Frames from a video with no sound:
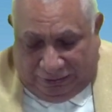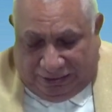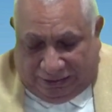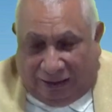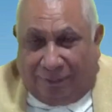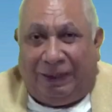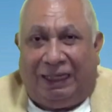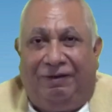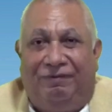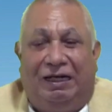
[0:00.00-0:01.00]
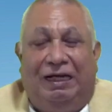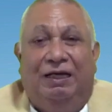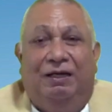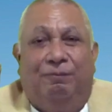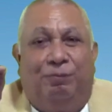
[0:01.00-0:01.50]
dice la palabra,
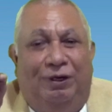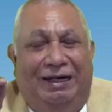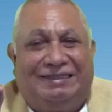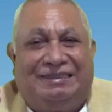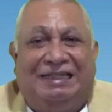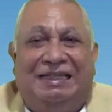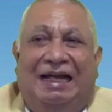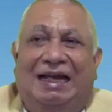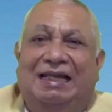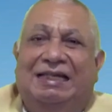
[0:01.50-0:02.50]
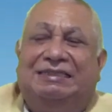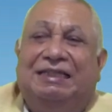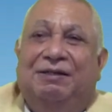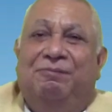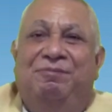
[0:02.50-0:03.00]
por las señales